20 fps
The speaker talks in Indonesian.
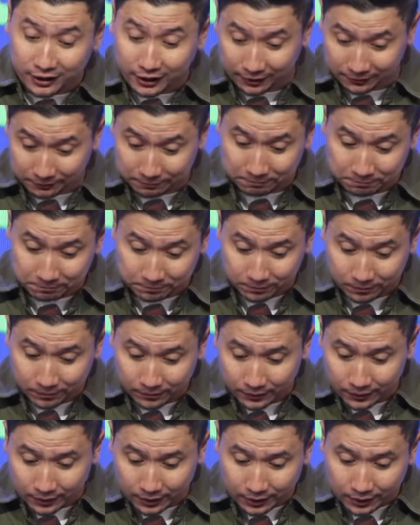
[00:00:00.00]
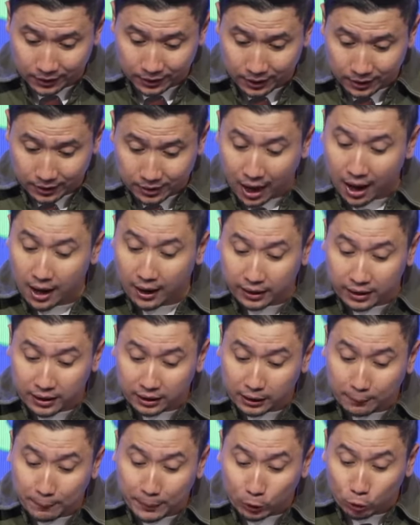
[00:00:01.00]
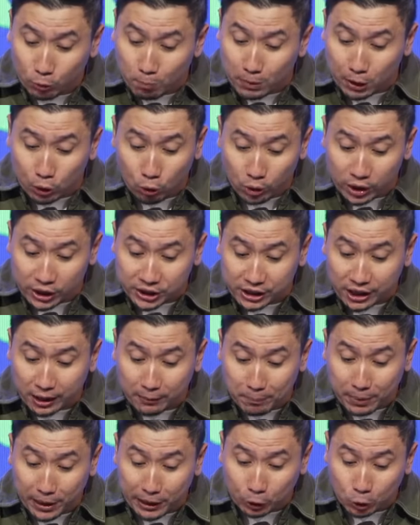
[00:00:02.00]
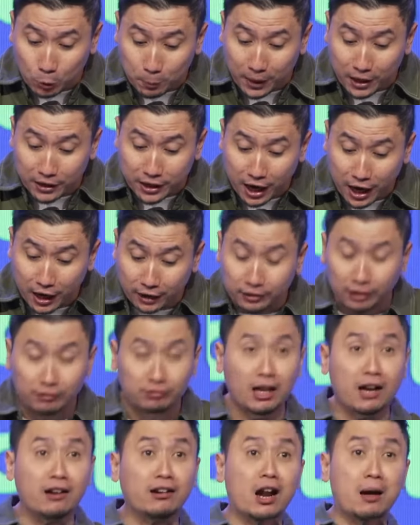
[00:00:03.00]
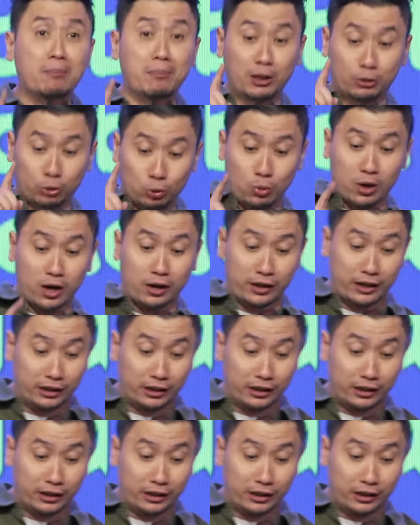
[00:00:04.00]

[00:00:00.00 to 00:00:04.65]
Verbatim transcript: ya nah Alkitab itu menuliskan begitu banyak hal tentang nama Tuhan